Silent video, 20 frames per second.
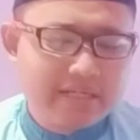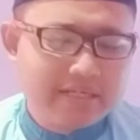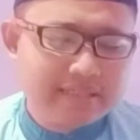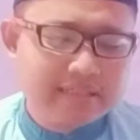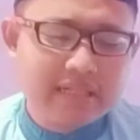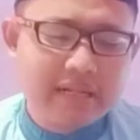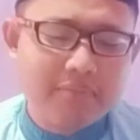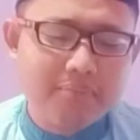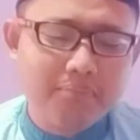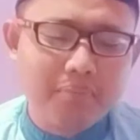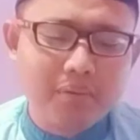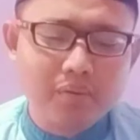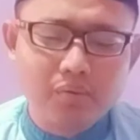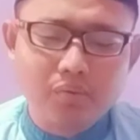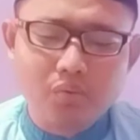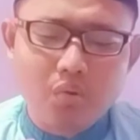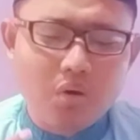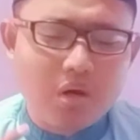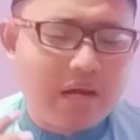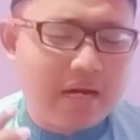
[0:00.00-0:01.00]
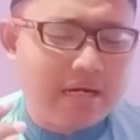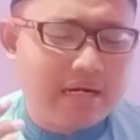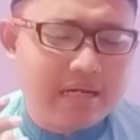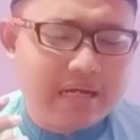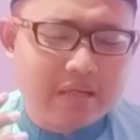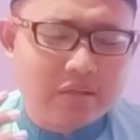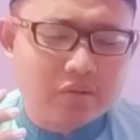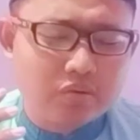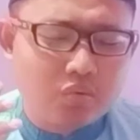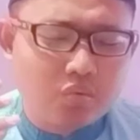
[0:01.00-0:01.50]
Islam berdoa
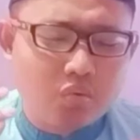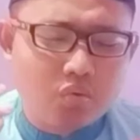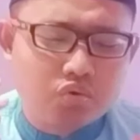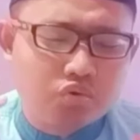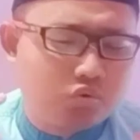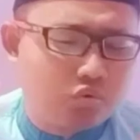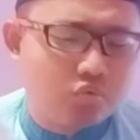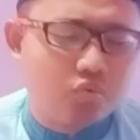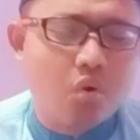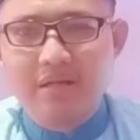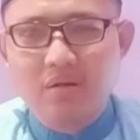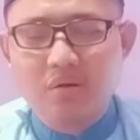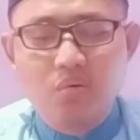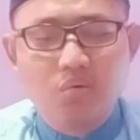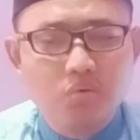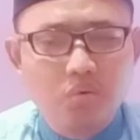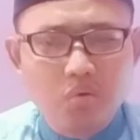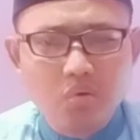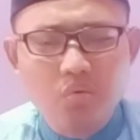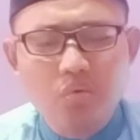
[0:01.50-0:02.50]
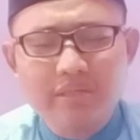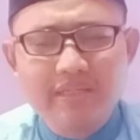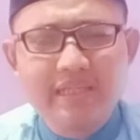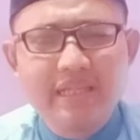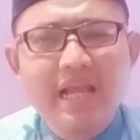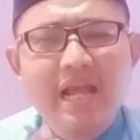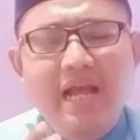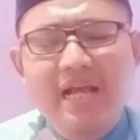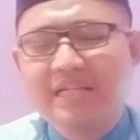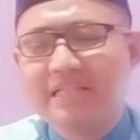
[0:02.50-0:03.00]
dengan sungguh-sungguh ini
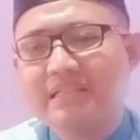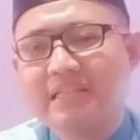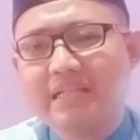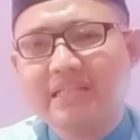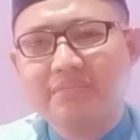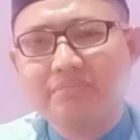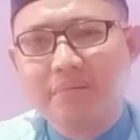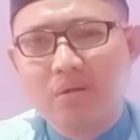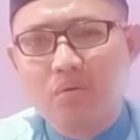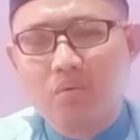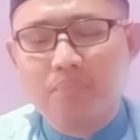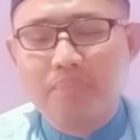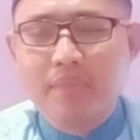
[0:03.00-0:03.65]
astajib